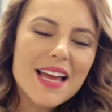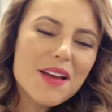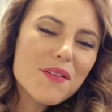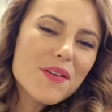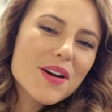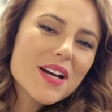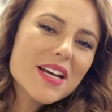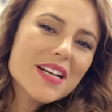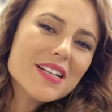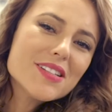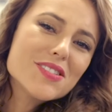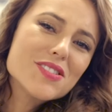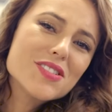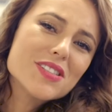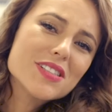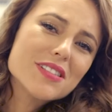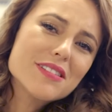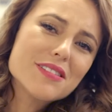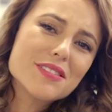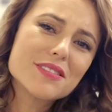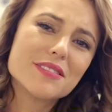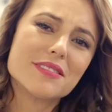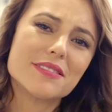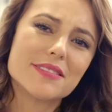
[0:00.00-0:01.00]
Eu
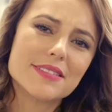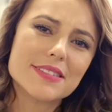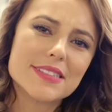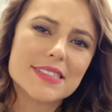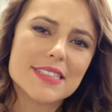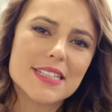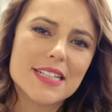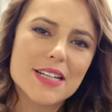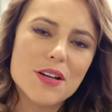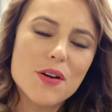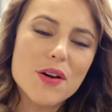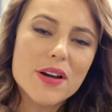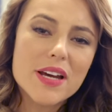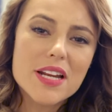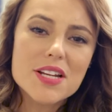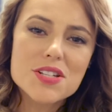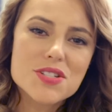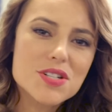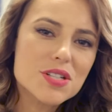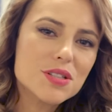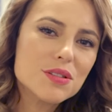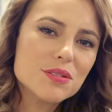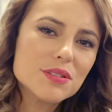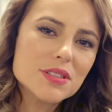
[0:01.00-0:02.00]
acredito. Eu
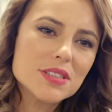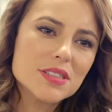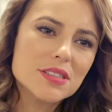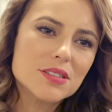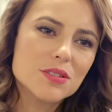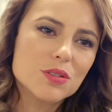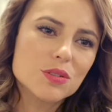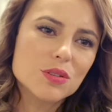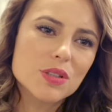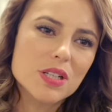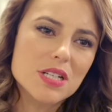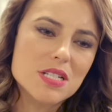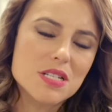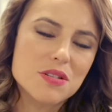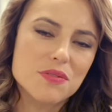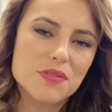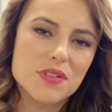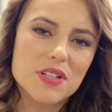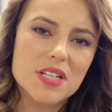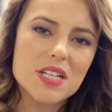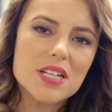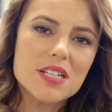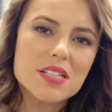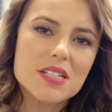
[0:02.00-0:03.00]
acredito em outras
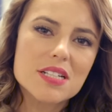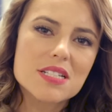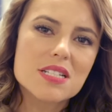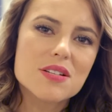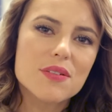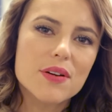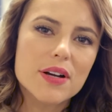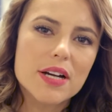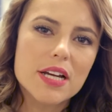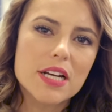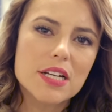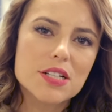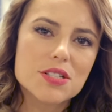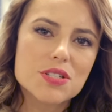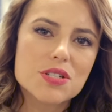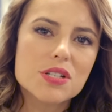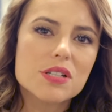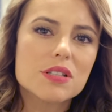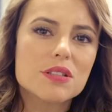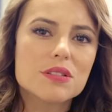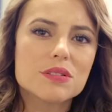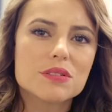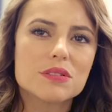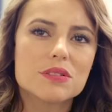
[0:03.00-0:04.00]
vidas, eu
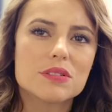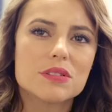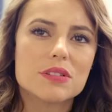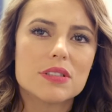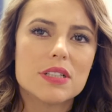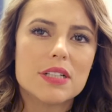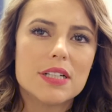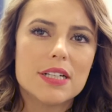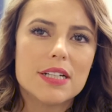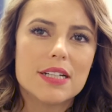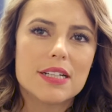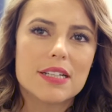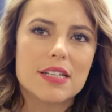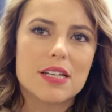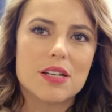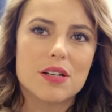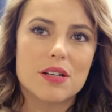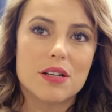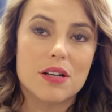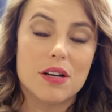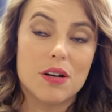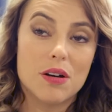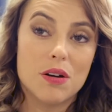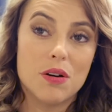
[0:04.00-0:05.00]
acredito
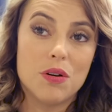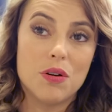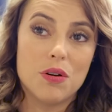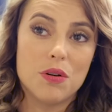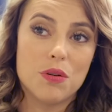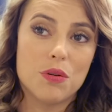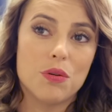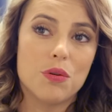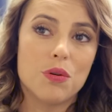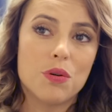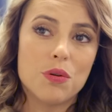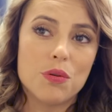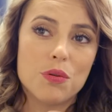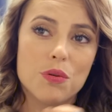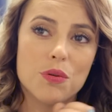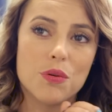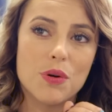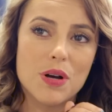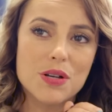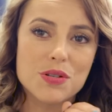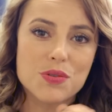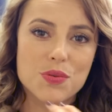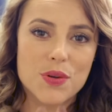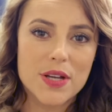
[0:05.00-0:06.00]
que a,
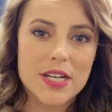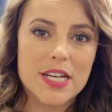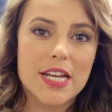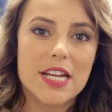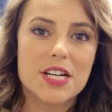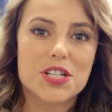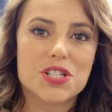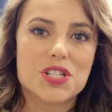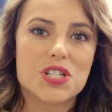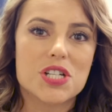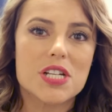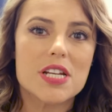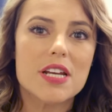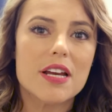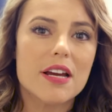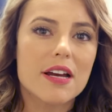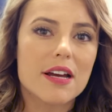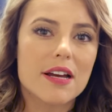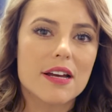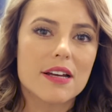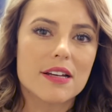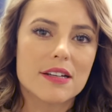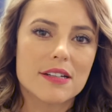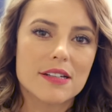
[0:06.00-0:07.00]
a, a sua
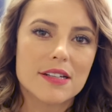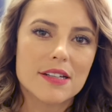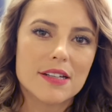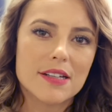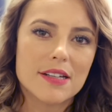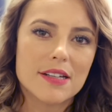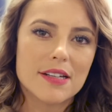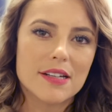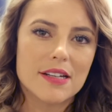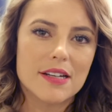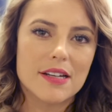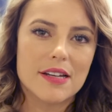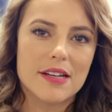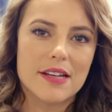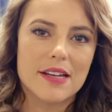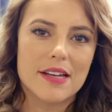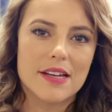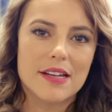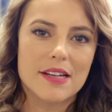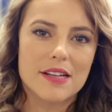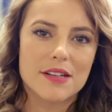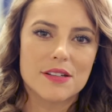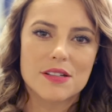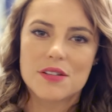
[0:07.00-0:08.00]
energia
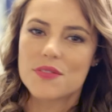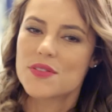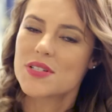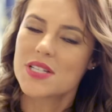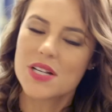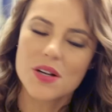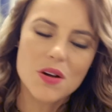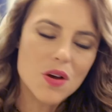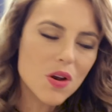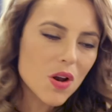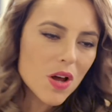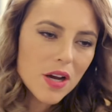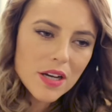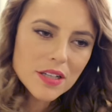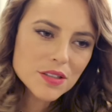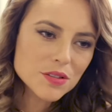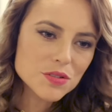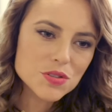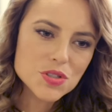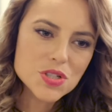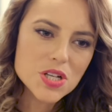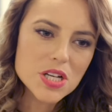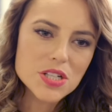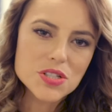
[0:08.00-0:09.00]
é, você coloca
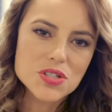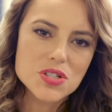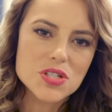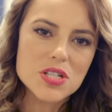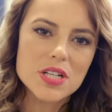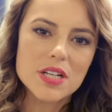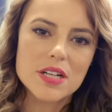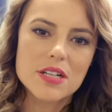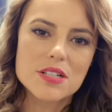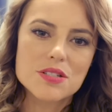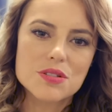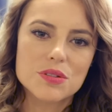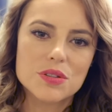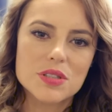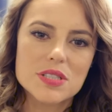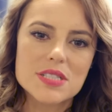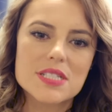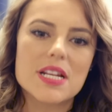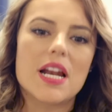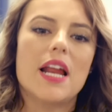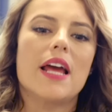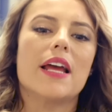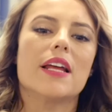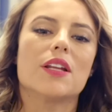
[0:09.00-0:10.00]
no dia a dia, nas
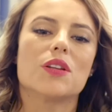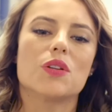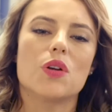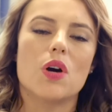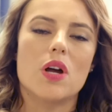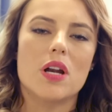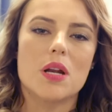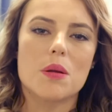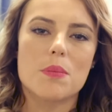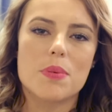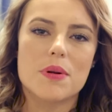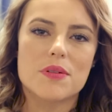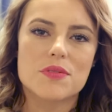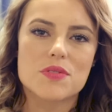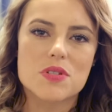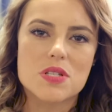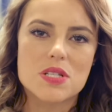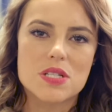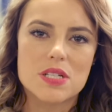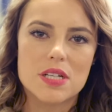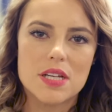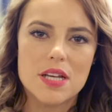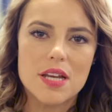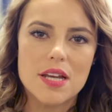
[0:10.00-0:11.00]
coisas, ela retorna para
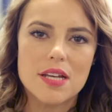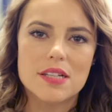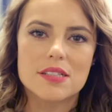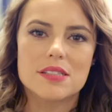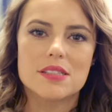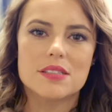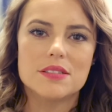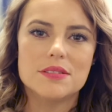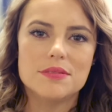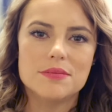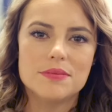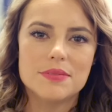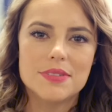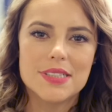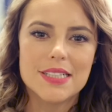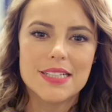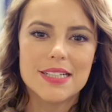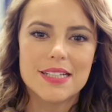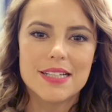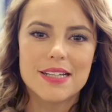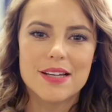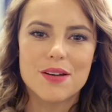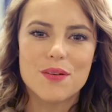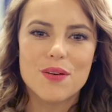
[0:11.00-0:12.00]
você. Então,
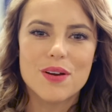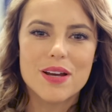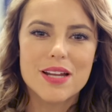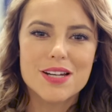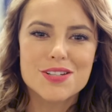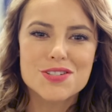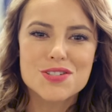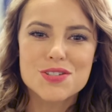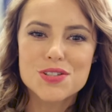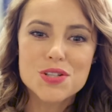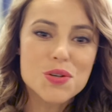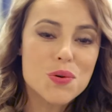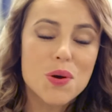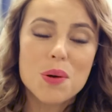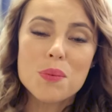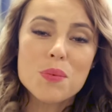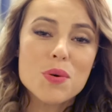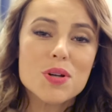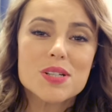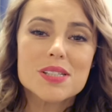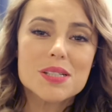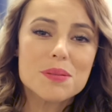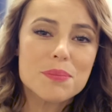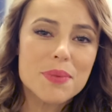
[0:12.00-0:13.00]
eu acredito que o
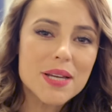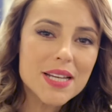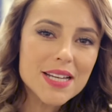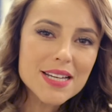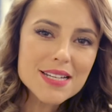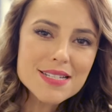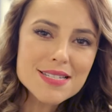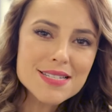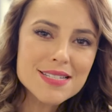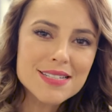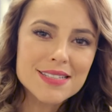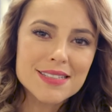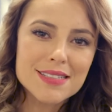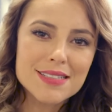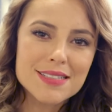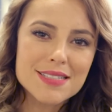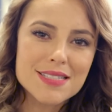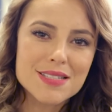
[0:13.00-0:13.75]
amor também é assim.